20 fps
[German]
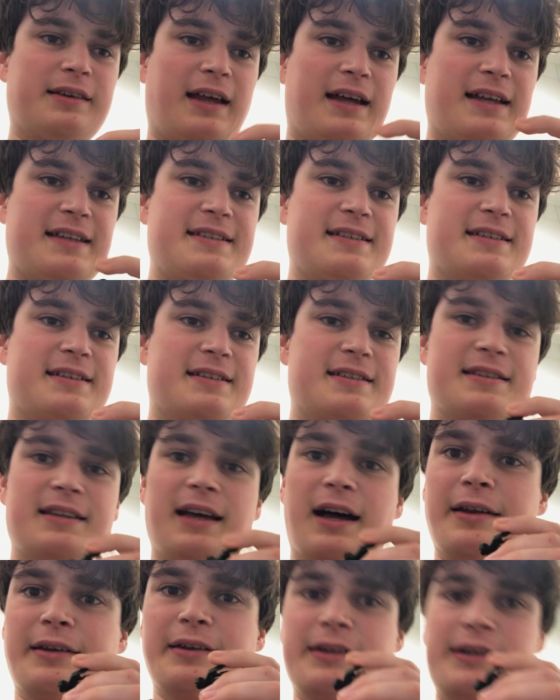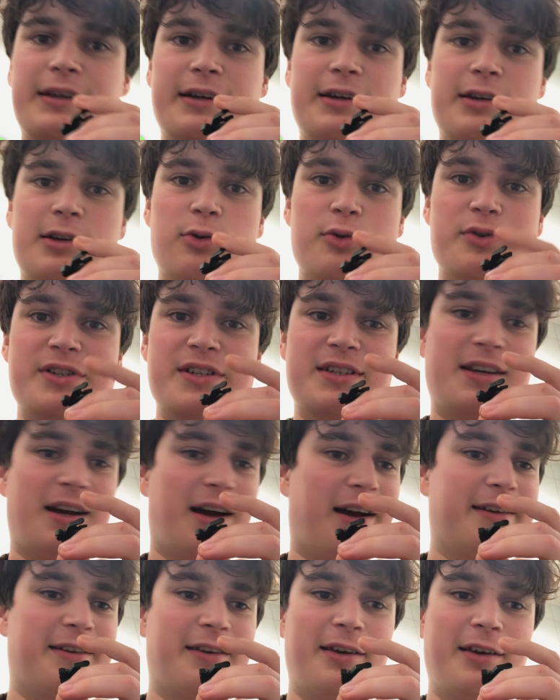das ist an
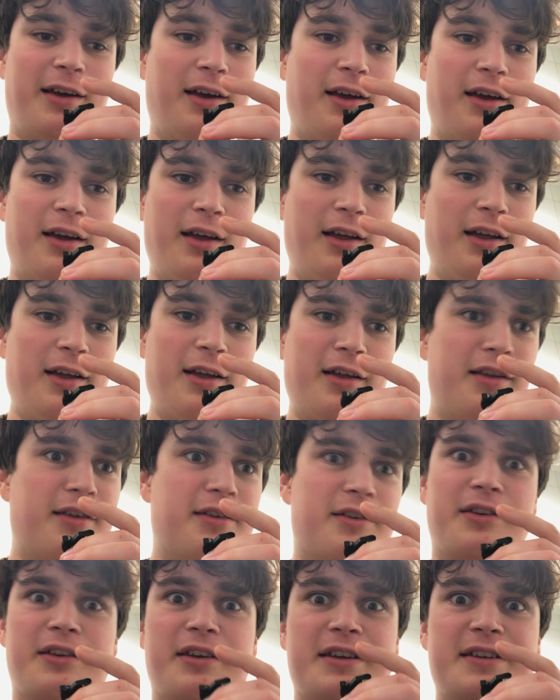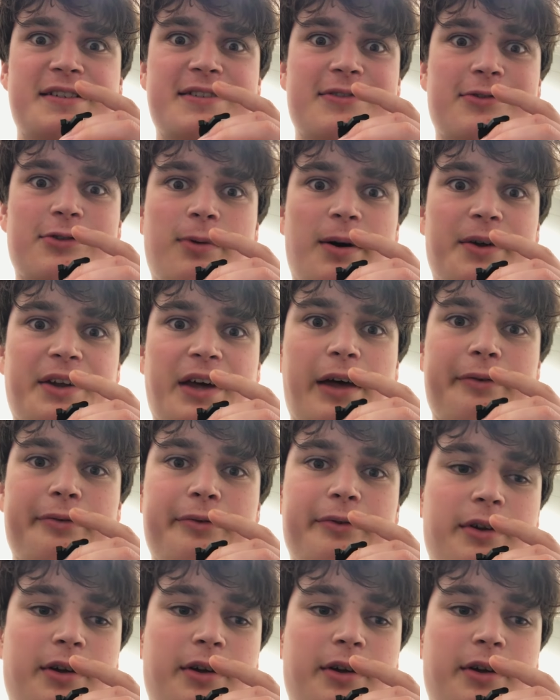Ehrenlosigkeit nicht zu übertreffen.